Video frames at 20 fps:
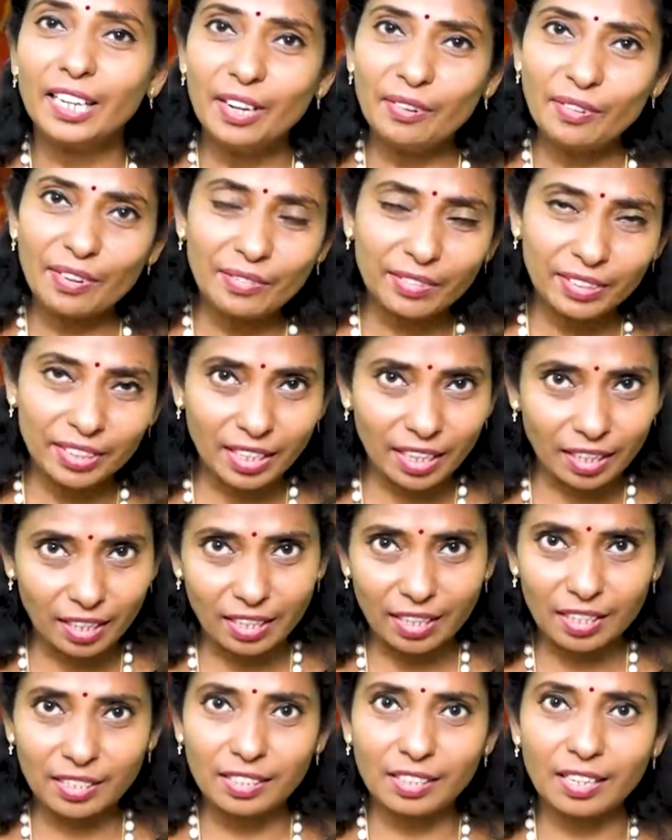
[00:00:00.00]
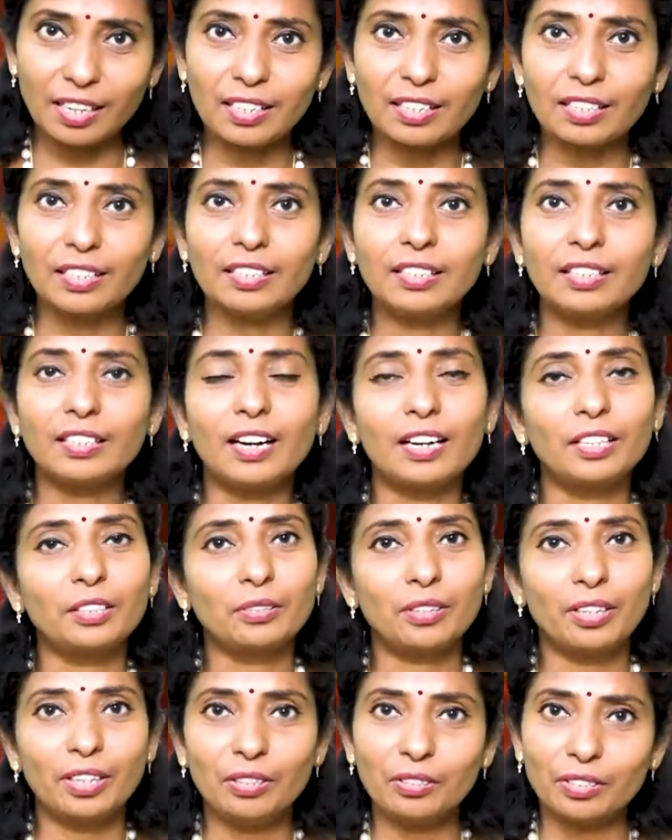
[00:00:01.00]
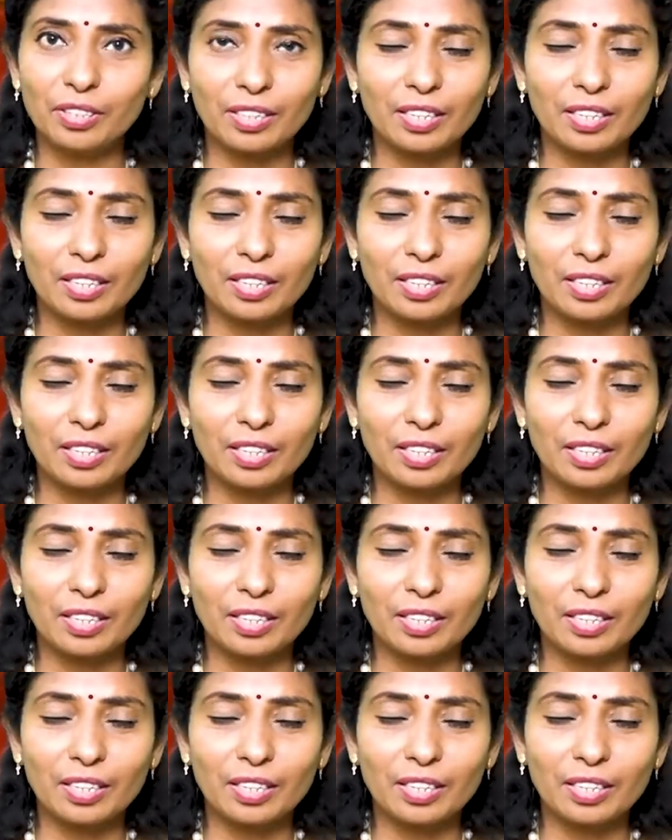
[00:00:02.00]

ஈவன் வந்து கடகராசிக்காரங்க கலைத்துறையிலையும்